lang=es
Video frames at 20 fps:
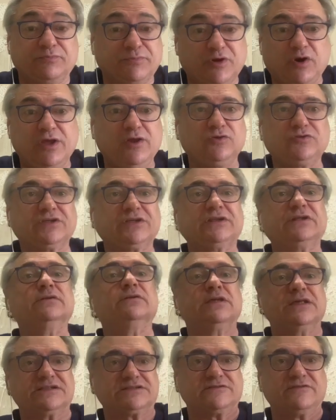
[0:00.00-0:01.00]
Pero ahí lo tienen,
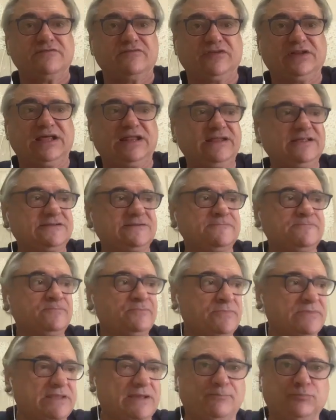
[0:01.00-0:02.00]
en semifinales
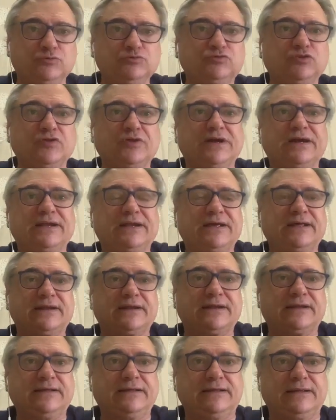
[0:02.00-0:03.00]
y a punto de
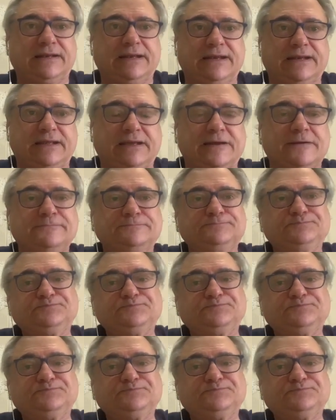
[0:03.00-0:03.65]
ganar la liga.